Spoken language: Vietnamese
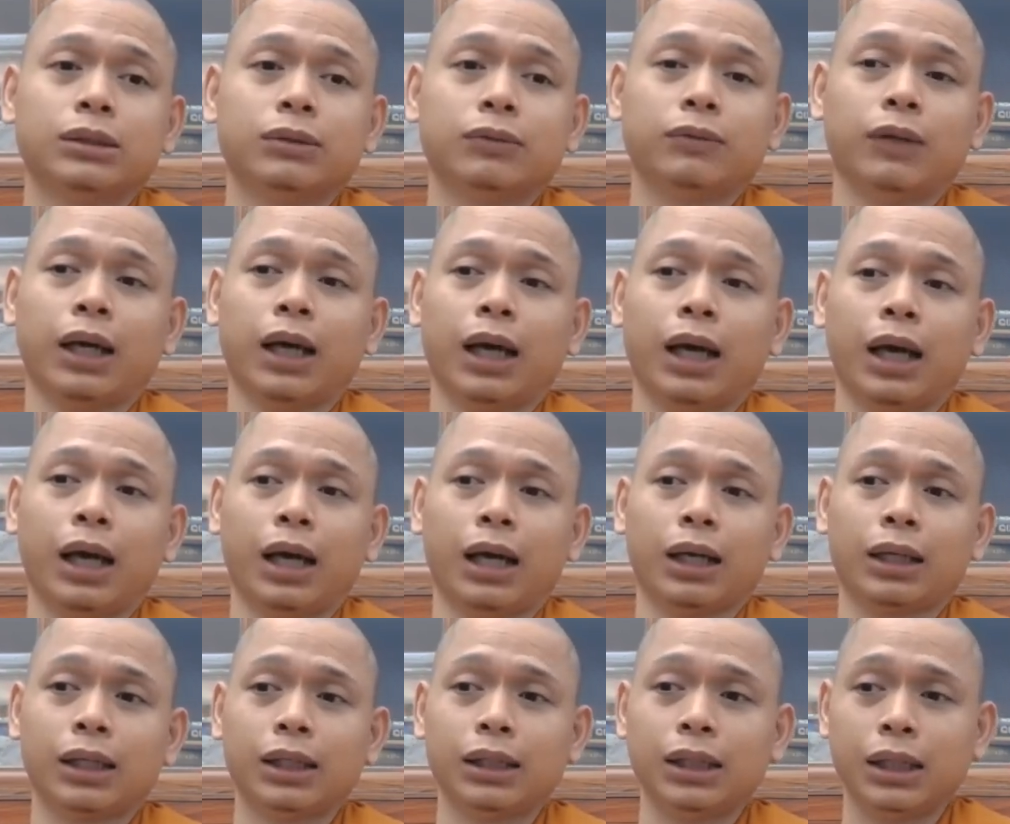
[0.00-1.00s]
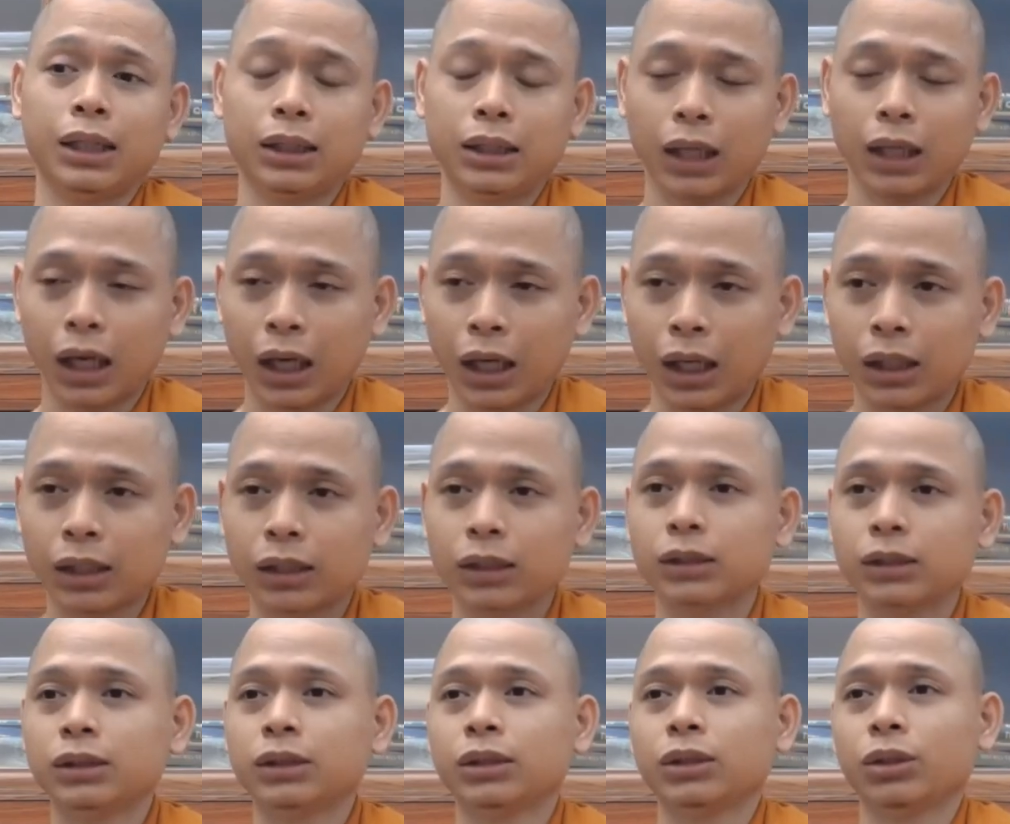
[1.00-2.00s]
và khi đi chợ
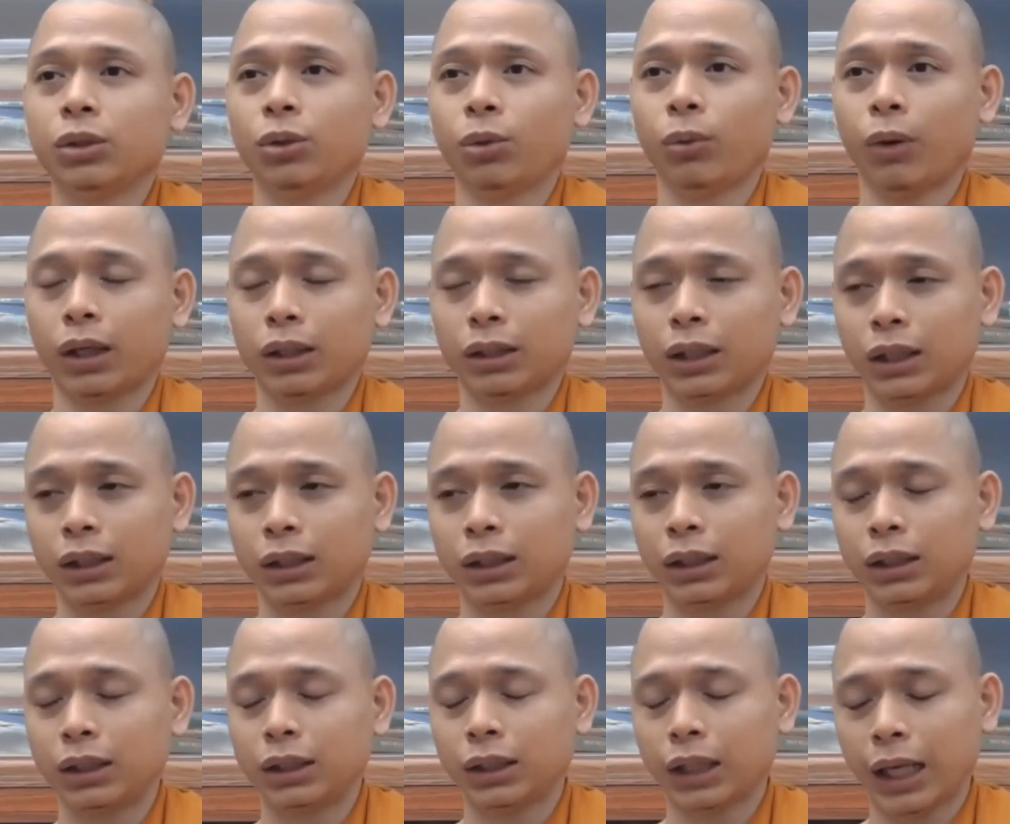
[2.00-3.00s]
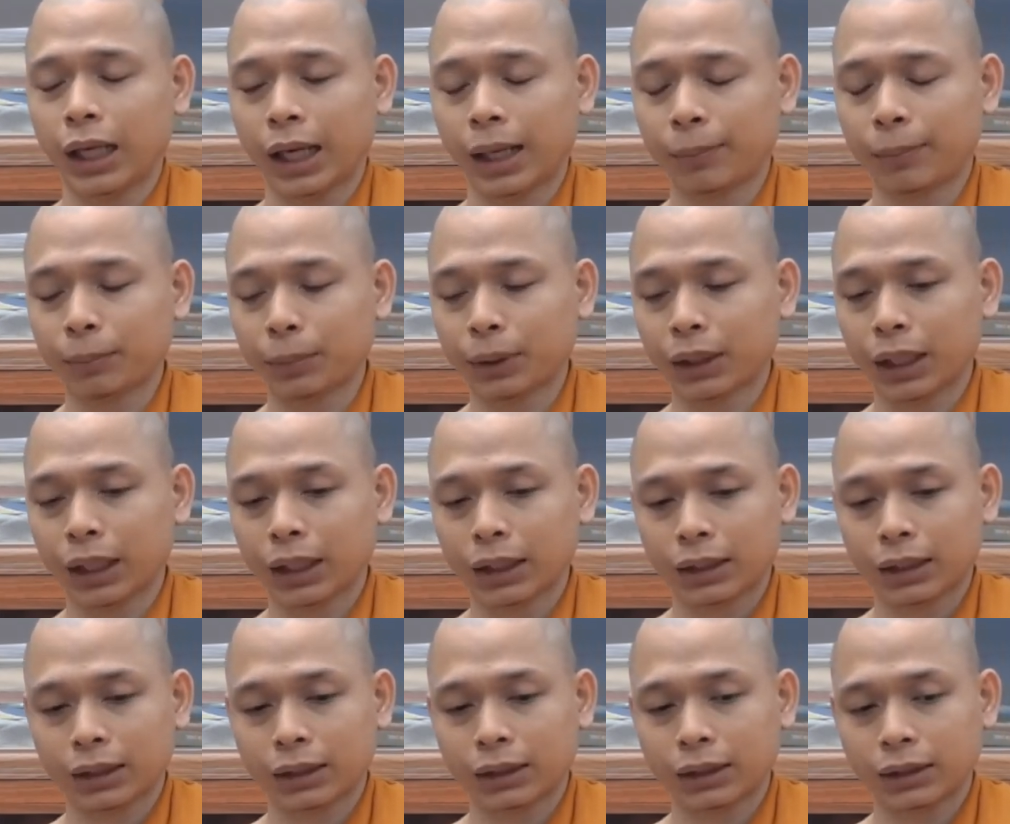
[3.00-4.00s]
hoặc là khi làm
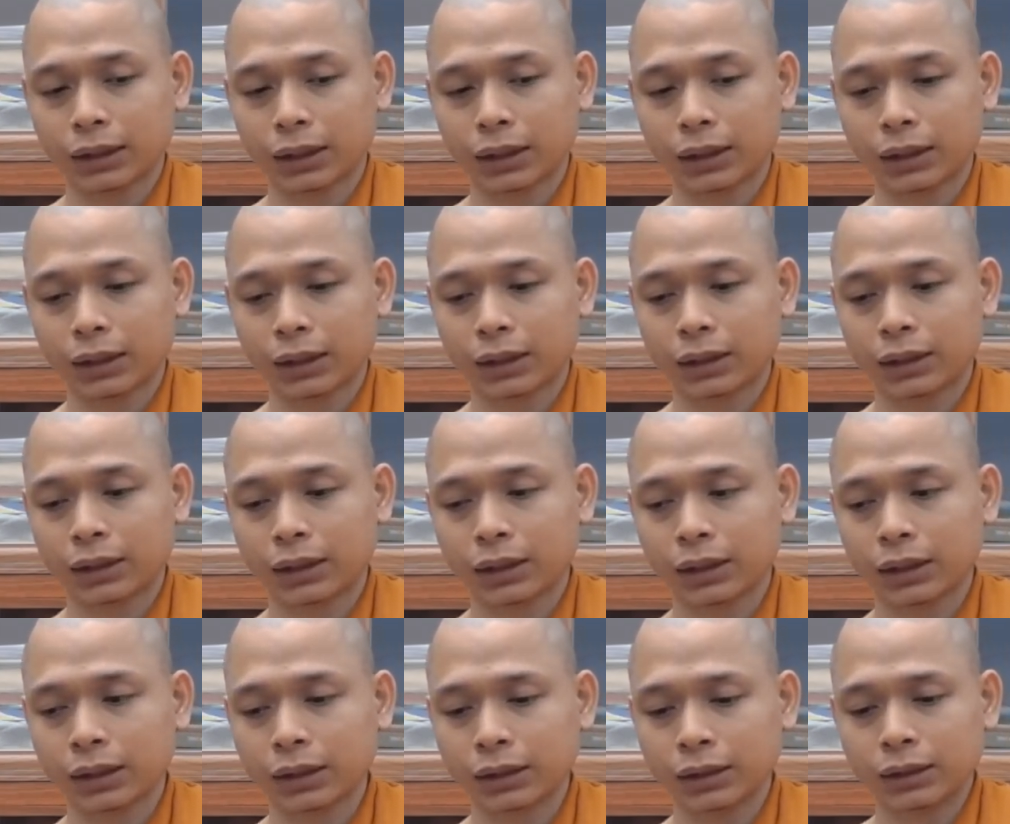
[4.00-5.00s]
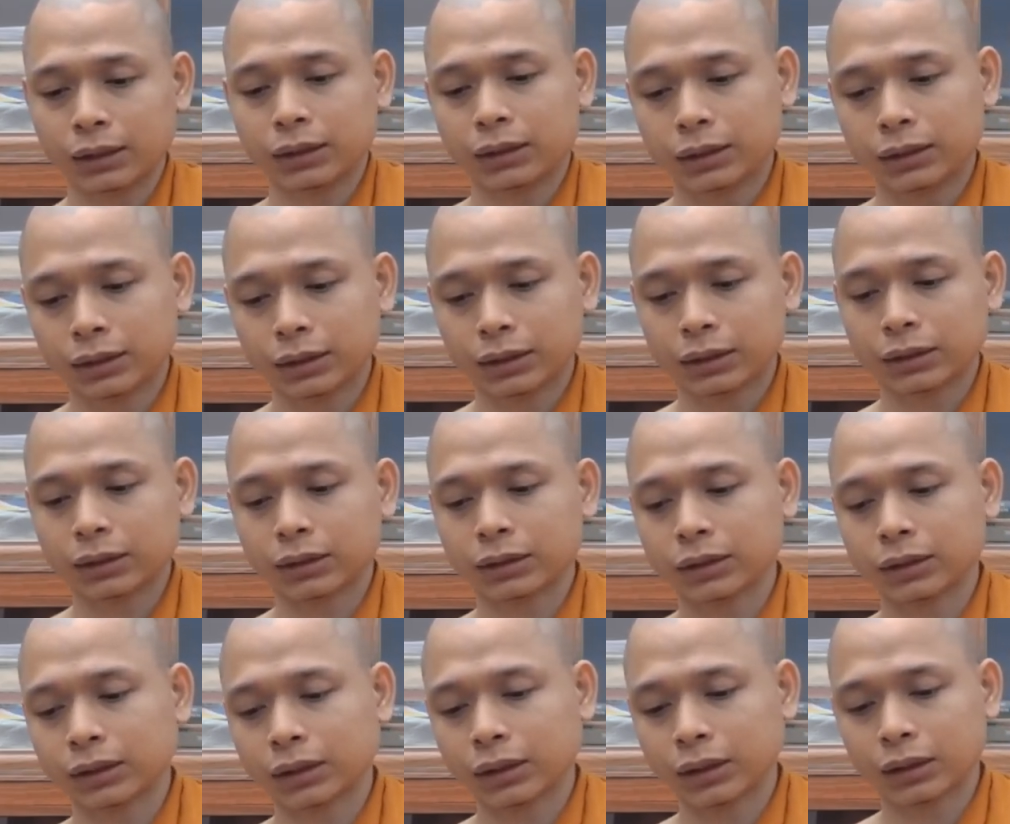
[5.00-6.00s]
các cái cái cái uh, ờ,
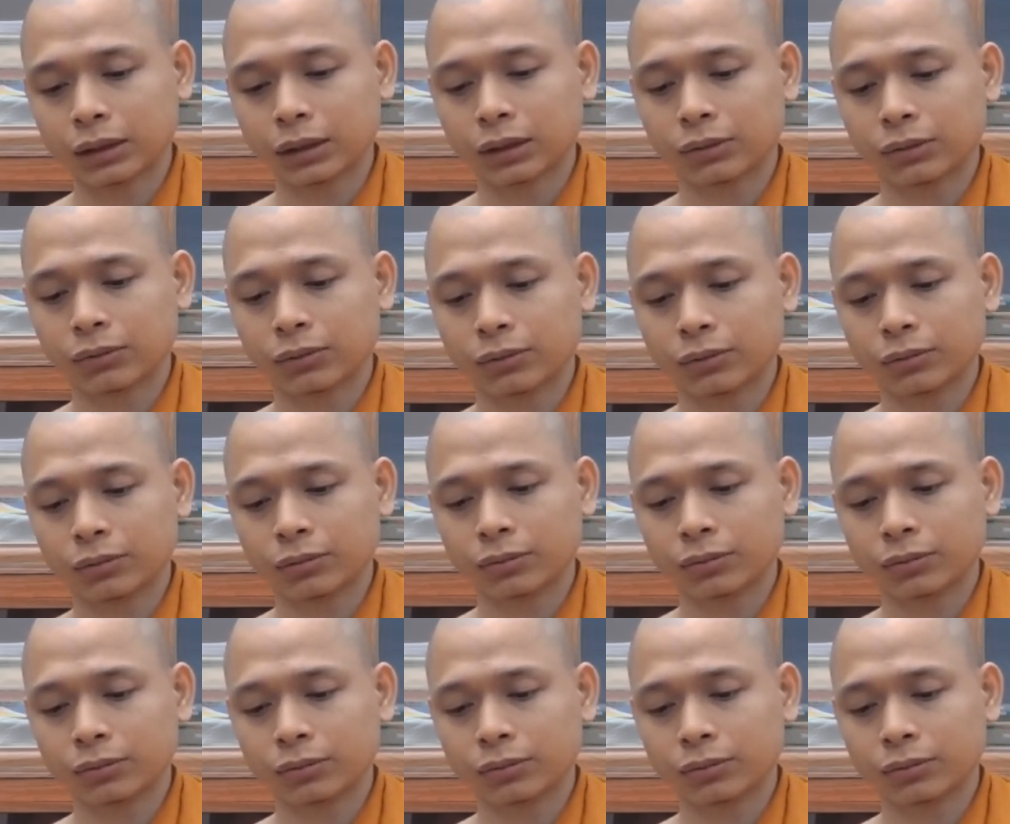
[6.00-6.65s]
ờ,